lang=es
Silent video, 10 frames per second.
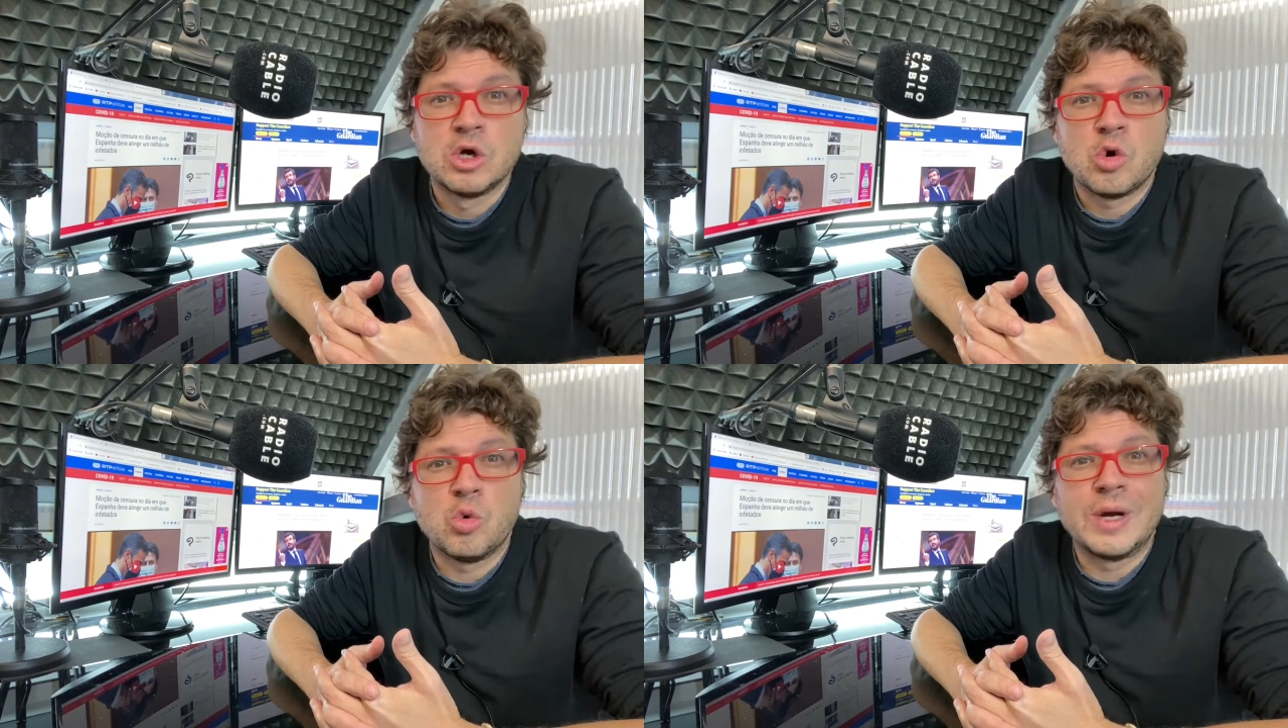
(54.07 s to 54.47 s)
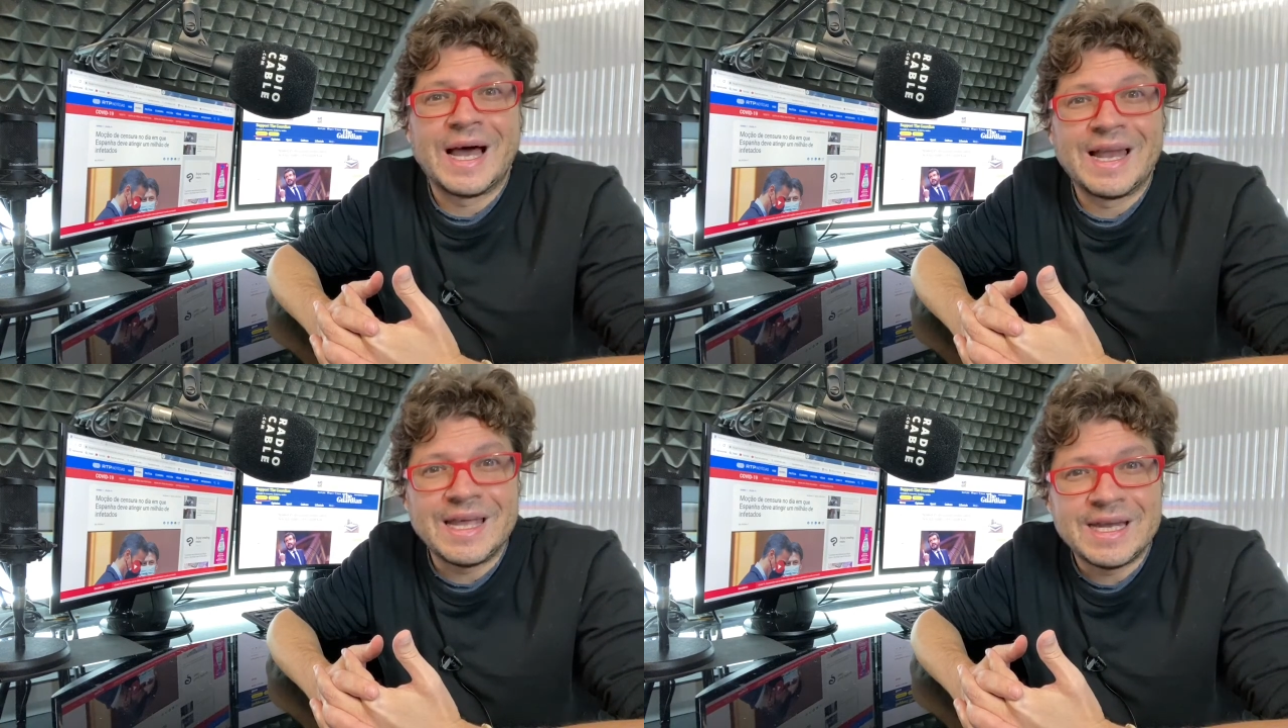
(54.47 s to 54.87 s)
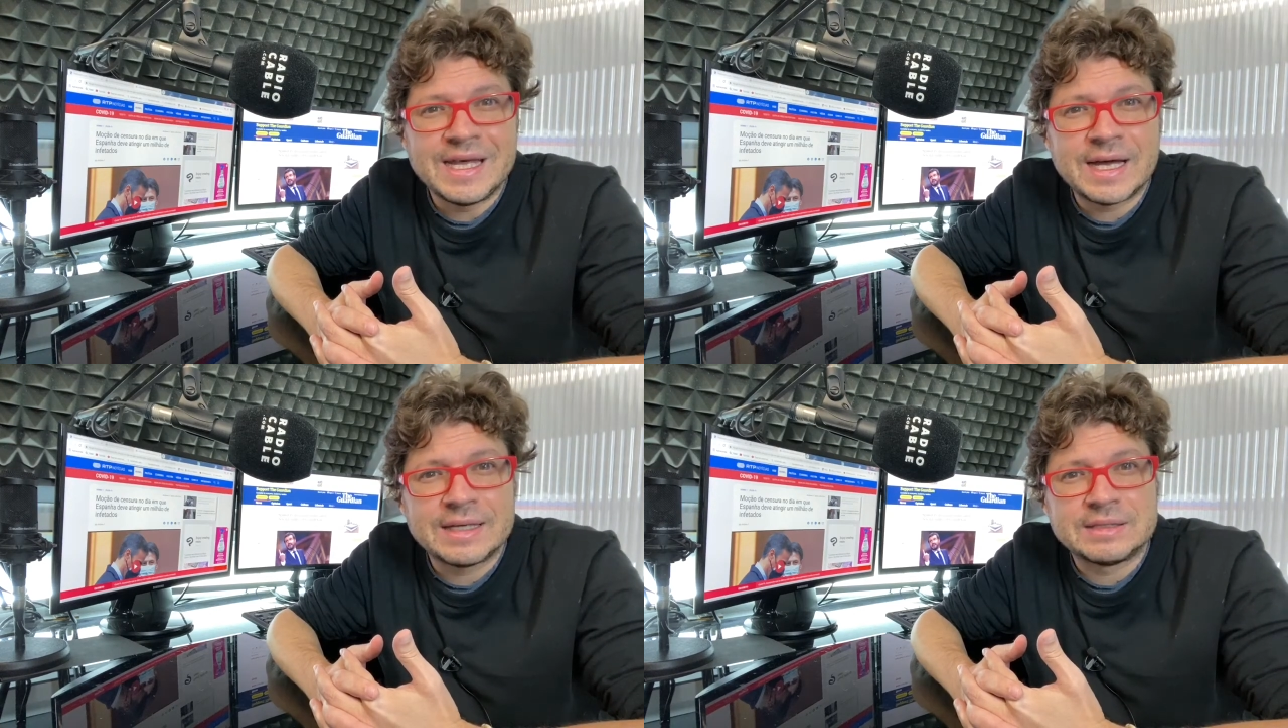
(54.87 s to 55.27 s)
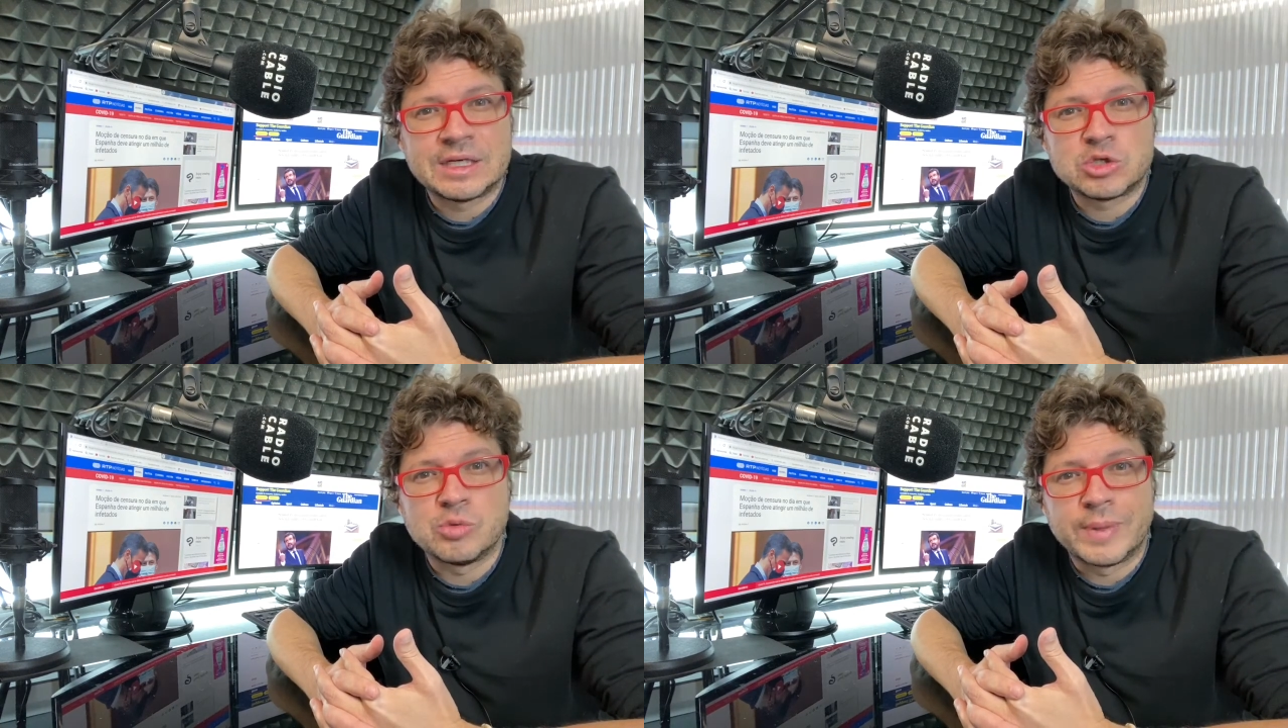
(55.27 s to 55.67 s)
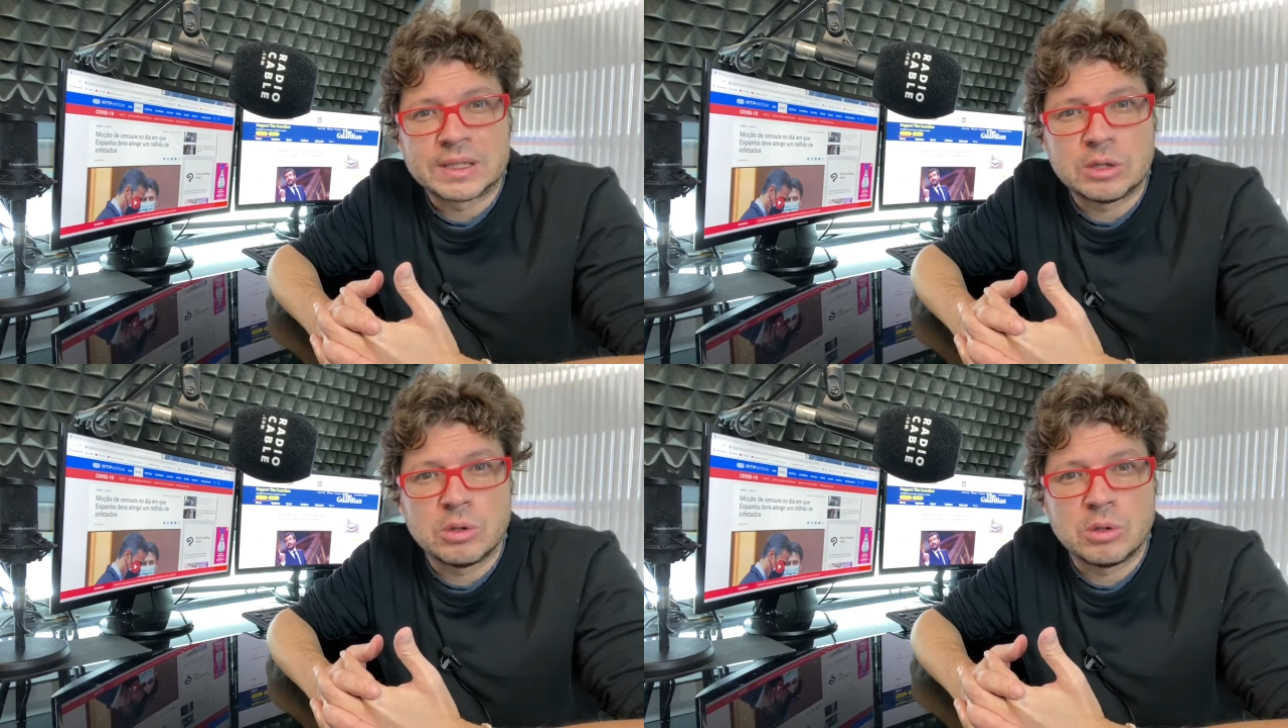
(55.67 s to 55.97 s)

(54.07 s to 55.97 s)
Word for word: una línea entre su partido